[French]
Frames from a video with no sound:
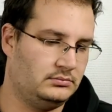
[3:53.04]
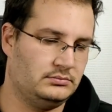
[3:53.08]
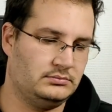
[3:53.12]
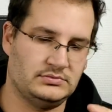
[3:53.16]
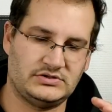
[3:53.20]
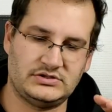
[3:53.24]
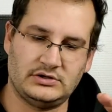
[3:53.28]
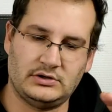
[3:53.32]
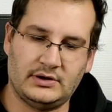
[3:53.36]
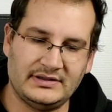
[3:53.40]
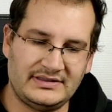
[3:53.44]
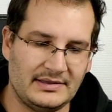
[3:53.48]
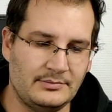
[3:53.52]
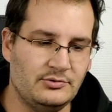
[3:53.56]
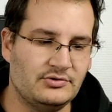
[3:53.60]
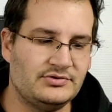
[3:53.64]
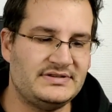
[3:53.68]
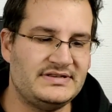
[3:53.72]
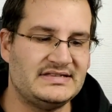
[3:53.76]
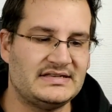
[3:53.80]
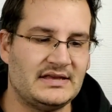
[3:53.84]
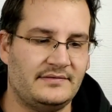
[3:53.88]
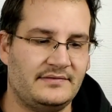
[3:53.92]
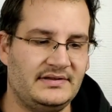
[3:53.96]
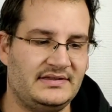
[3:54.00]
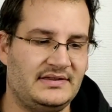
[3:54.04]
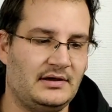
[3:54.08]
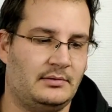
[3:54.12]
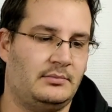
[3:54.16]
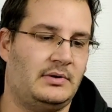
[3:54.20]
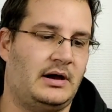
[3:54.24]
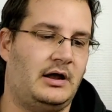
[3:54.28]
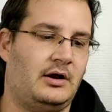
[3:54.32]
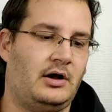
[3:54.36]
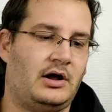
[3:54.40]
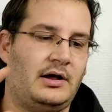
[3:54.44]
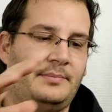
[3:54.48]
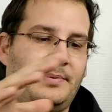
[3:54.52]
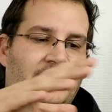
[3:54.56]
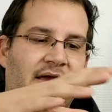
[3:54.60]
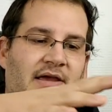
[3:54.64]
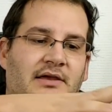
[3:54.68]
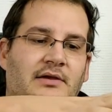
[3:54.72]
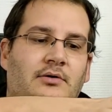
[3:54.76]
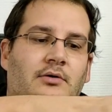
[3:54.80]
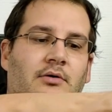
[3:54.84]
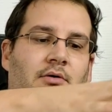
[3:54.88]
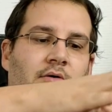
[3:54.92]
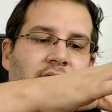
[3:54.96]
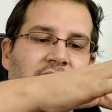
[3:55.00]
ça aurait été mieux si ça avait été en bas. Alors
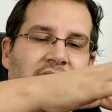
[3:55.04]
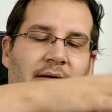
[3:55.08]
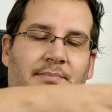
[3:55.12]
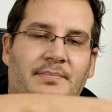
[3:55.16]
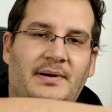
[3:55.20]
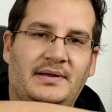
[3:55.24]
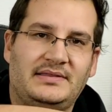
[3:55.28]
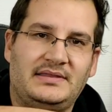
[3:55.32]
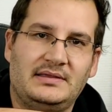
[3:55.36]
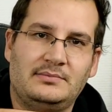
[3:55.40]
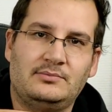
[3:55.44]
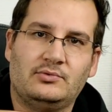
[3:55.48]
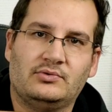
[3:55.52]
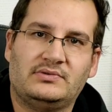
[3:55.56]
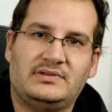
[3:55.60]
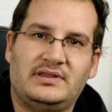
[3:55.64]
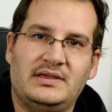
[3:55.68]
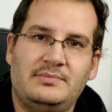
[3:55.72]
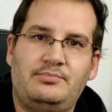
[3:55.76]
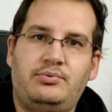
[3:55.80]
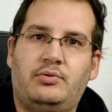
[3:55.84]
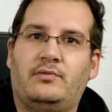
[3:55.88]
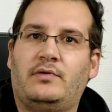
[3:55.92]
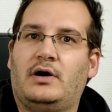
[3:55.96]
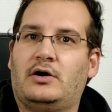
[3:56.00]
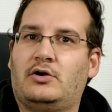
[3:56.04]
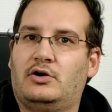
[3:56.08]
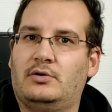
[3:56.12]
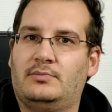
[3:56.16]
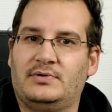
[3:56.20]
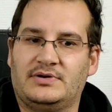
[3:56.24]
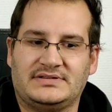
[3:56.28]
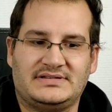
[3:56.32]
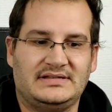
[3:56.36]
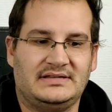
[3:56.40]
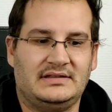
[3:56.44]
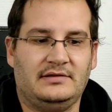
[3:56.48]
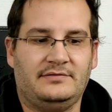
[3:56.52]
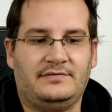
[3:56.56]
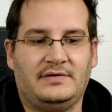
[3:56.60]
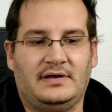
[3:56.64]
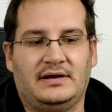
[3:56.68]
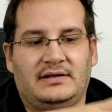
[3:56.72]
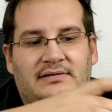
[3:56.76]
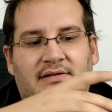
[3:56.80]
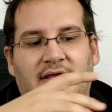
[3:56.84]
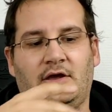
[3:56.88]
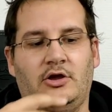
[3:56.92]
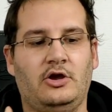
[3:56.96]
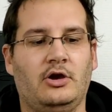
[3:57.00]
après, on n'a pas démonté pour voir comment c'était fait à
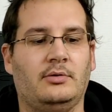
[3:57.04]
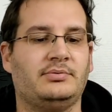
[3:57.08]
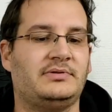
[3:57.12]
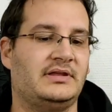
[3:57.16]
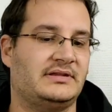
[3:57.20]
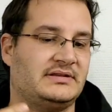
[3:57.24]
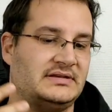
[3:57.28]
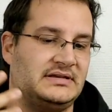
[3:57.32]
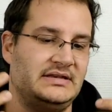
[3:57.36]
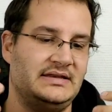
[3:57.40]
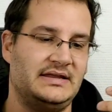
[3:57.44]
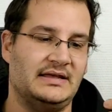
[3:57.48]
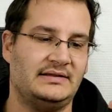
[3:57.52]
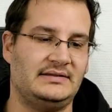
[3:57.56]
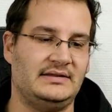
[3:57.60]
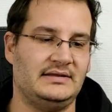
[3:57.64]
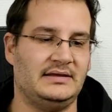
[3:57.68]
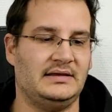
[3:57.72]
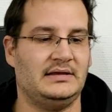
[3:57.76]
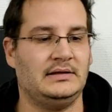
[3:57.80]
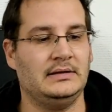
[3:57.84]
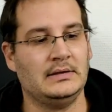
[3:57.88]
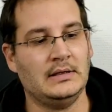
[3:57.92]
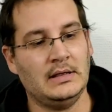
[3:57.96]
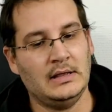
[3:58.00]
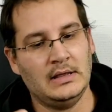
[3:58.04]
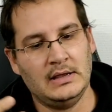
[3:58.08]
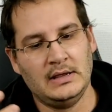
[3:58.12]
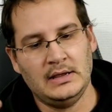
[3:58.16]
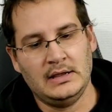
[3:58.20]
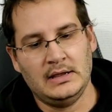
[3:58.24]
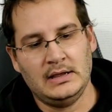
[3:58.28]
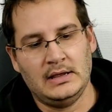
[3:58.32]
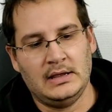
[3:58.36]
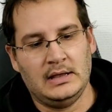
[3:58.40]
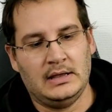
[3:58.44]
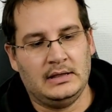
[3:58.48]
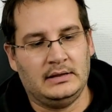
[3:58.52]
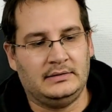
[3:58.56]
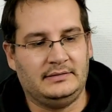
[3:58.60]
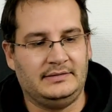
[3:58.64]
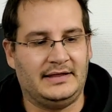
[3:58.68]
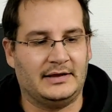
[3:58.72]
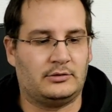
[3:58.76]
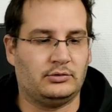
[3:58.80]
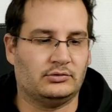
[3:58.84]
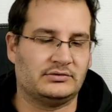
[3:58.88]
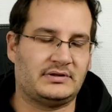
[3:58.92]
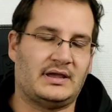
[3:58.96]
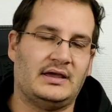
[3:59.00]
l'intérieur. Peut-être qu'il y a des,
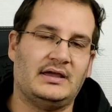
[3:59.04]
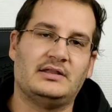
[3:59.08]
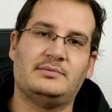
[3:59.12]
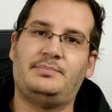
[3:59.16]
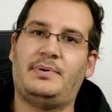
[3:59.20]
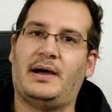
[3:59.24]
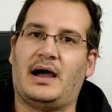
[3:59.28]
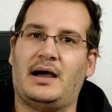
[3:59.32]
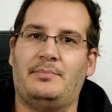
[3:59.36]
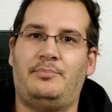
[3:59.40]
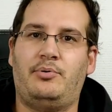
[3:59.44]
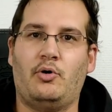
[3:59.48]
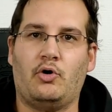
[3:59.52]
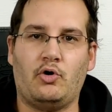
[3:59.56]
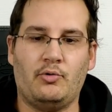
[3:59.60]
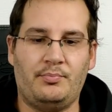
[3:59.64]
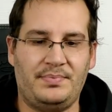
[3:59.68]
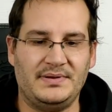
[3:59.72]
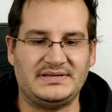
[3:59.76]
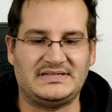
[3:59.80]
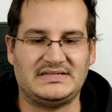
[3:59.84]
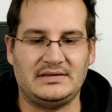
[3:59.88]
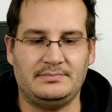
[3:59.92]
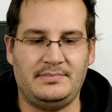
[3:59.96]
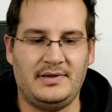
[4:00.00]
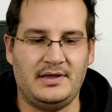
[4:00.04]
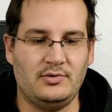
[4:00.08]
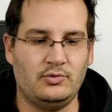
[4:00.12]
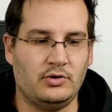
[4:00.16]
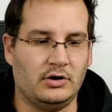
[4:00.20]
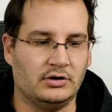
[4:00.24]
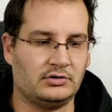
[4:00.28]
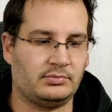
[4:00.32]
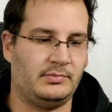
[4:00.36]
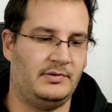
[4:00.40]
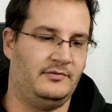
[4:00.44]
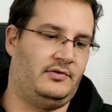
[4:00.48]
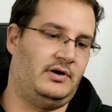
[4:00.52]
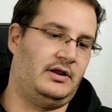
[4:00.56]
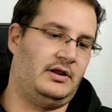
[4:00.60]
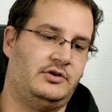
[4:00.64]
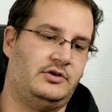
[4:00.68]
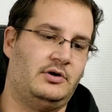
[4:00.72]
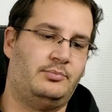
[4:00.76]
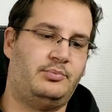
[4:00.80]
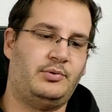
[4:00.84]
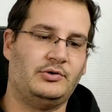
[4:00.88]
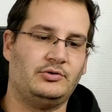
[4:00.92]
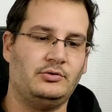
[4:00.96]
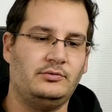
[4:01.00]
des contraintes par rapport au PCB ou autre, mais
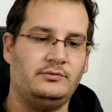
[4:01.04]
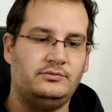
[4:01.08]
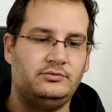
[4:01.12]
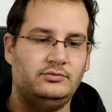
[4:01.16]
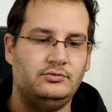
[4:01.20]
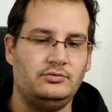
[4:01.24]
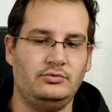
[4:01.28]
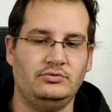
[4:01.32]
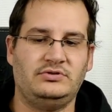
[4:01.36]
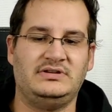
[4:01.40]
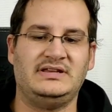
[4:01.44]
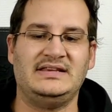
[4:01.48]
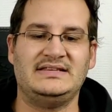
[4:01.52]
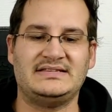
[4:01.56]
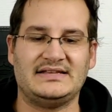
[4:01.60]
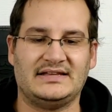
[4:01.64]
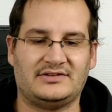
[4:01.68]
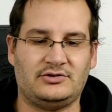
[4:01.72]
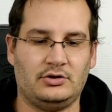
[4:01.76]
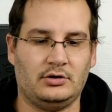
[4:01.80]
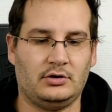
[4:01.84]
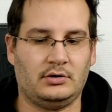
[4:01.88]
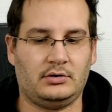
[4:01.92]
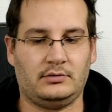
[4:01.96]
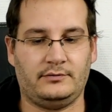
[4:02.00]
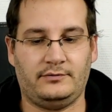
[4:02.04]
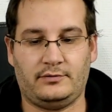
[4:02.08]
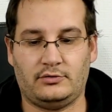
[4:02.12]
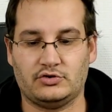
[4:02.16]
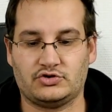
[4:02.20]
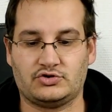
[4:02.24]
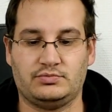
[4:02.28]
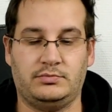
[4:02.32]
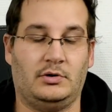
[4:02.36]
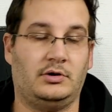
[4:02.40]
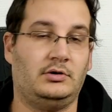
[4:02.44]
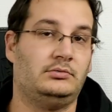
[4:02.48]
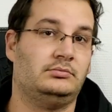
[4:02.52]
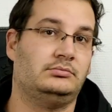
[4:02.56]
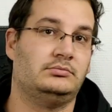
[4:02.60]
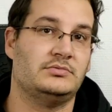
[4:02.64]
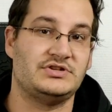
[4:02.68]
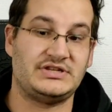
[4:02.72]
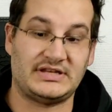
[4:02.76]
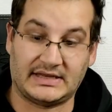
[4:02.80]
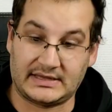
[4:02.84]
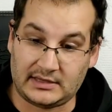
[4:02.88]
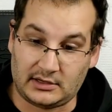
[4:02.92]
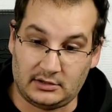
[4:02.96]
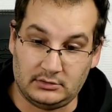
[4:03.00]
d'un point de vue utilisateur, franchement,
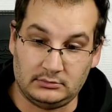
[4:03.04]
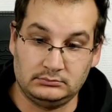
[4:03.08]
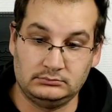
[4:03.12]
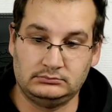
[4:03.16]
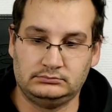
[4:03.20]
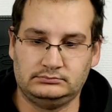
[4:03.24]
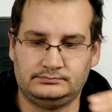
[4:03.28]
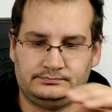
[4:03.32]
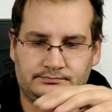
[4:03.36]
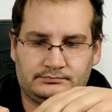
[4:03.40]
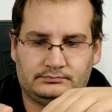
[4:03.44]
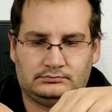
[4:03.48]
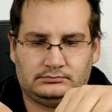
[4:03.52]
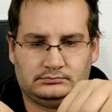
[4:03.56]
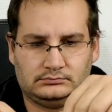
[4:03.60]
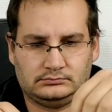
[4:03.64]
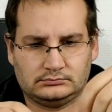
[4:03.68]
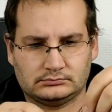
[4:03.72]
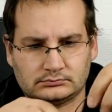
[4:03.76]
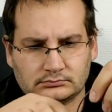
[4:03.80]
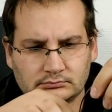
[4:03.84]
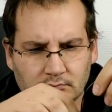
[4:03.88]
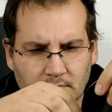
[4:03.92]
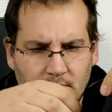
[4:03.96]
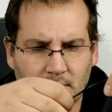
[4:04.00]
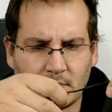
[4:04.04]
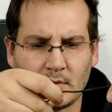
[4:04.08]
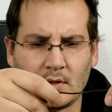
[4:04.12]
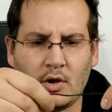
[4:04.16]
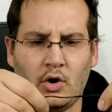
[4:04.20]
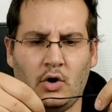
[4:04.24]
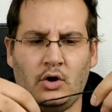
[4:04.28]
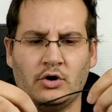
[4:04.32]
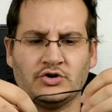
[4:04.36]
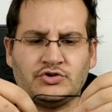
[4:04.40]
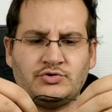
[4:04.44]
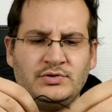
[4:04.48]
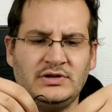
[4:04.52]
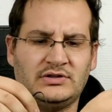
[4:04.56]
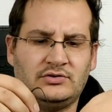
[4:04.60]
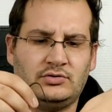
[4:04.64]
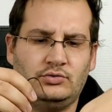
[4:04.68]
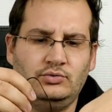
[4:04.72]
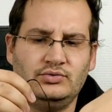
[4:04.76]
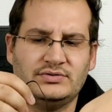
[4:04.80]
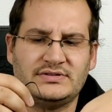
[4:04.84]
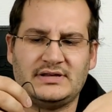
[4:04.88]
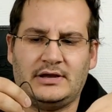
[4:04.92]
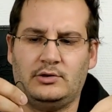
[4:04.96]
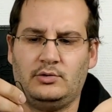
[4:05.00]
ça craint.
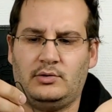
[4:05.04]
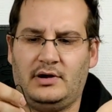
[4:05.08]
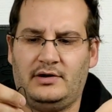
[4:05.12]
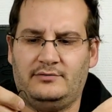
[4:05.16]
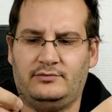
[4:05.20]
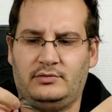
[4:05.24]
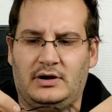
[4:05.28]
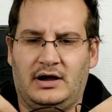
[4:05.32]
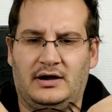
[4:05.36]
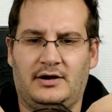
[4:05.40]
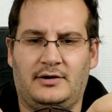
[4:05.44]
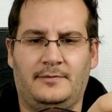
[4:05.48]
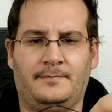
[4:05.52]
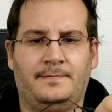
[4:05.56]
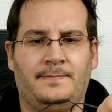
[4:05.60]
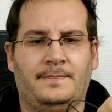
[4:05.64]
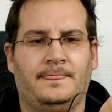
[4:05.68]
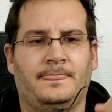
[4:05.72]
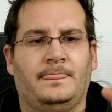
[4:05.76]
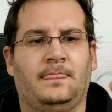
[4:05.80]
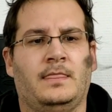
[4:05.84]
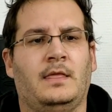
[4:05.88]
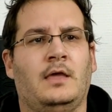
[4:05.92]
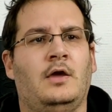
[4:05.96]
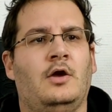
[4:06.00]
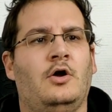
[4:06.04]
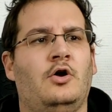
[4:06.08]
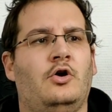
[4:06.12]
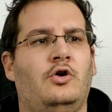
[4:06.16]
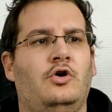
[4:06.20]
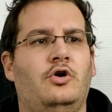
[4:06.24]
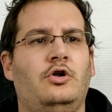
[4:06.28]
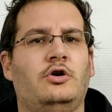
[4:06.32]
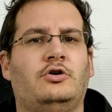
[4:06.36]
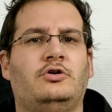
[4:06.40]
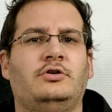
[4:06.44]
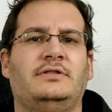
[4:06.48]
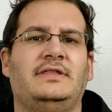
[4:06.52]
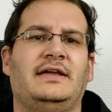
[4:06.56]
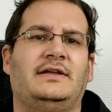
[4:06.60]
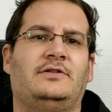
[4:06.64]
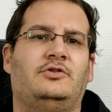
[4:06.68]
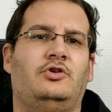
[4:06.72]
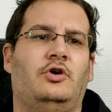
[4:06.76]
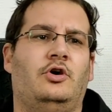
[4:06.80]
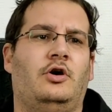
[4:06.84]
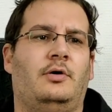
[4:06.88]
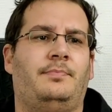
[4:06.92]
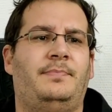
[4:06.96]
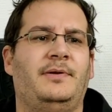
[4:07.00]
Ensuite, nous allons avoir le
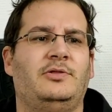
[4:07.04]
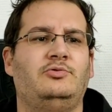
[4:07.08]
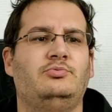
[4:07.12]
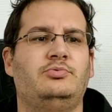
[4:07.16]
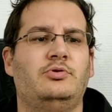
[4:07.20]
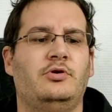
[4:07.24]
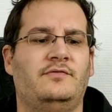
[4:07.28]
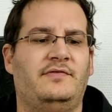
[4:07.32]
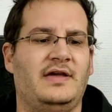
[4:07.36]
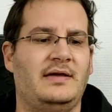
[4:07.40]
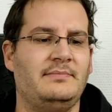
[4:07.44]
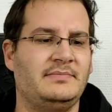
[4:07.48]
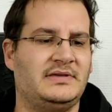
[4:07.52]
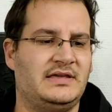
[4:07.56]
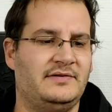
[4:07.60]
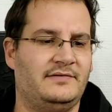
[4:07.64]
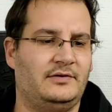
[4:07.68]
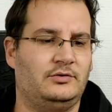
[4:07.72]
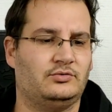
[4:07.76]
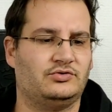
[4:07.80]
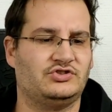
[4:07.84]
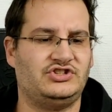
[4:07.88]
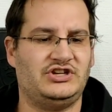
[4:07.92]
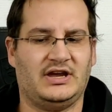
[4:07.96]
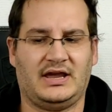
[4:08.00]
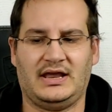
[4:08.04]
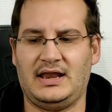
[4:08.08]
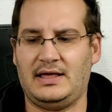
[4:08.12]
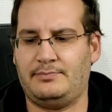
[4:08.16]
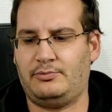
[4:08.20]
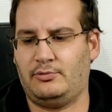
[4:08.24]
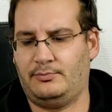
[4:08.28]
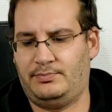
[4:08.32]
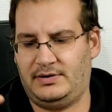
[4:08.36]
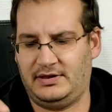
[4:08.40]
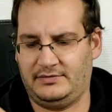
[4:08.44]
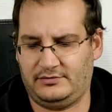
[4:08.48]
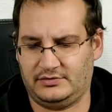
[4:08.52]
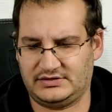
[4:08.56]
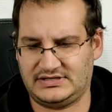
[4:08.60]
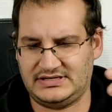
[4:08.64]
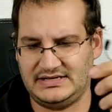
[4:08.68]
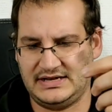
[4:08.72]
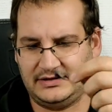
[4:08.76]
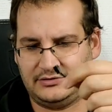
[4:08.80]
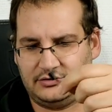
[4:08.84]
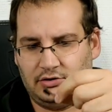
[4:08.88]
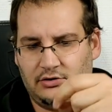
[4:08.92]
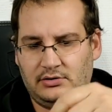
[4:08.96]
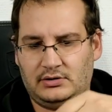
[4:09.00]
connecteur PWM qui va donc gérer la pompe et les
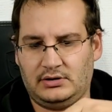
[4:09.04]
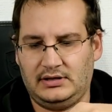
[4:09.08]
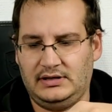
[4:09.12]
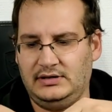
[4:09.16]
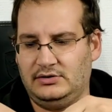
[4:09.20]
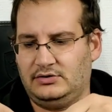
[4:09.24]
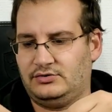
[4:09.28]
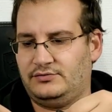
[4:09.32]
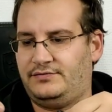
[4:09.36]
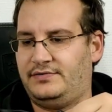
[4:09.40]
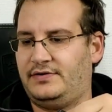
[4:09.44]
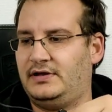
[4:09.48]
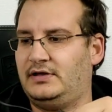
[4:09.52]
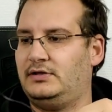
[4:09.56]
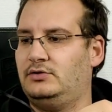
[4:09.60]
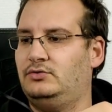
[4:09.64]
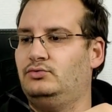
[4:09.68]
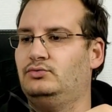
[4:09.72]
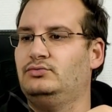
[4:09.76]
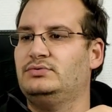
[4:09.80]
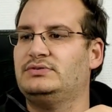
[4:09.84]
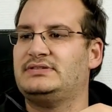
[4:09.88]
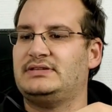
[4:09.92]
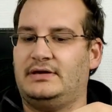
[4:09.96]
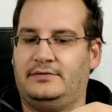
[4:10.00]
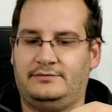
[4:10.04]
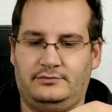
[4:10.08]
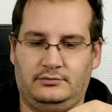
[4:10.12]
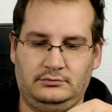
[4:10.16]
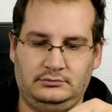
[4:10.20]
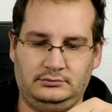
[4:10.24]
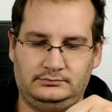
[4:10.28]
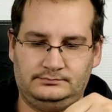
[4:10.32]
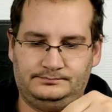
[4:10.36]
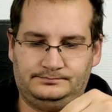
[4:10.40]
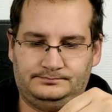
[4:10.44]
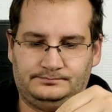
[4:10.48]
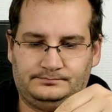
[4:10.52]
ventilateurs. Et enfin, nous avons